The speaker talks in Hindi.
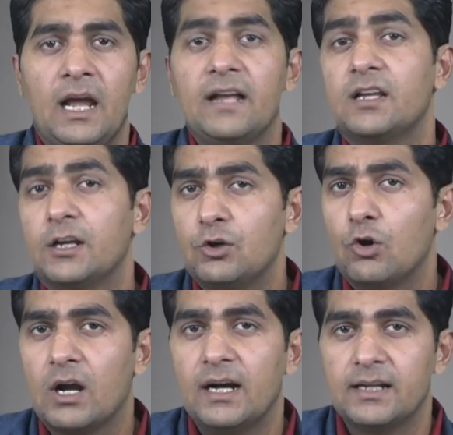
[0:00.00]
ऐसा
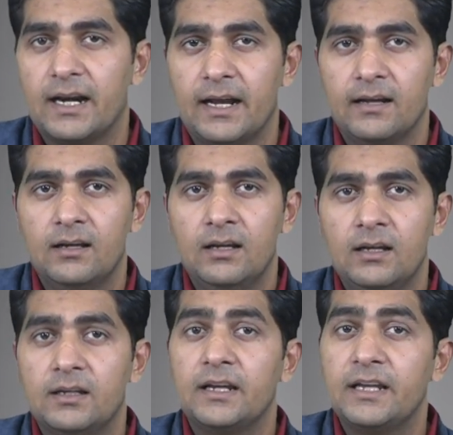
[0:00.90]
क्यों कहा जा रहा है
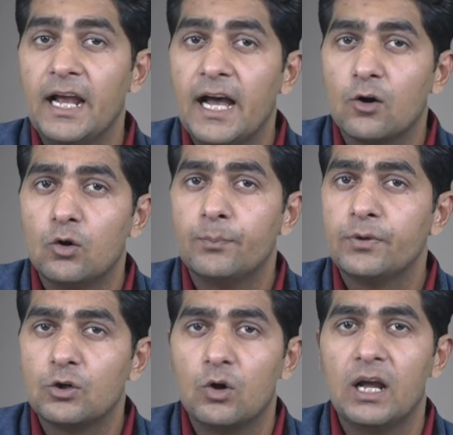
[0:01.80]
या ये आरोप
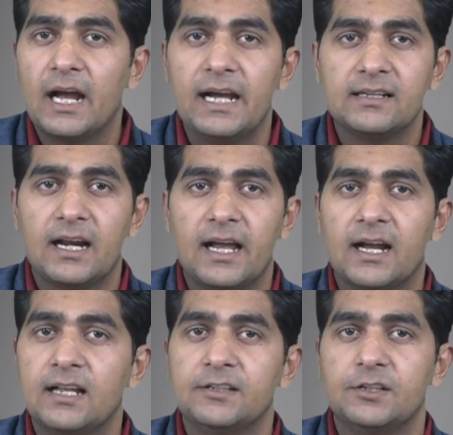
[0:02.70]
क्यों लगाया जा रहा है
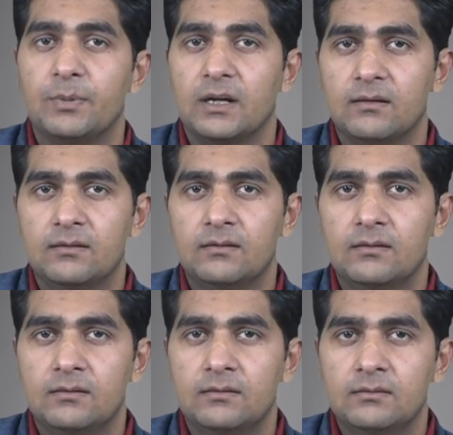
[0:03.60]
गांधी जी
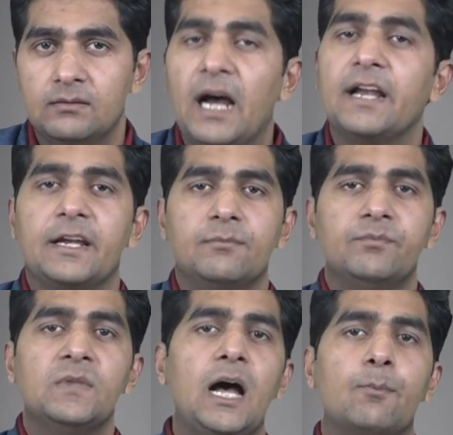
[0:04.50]
पर आइए
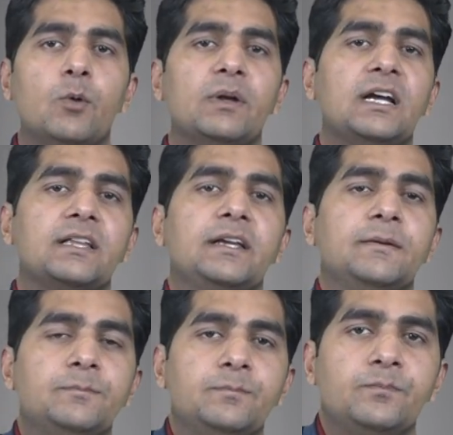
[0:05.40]
आपको बताते हैं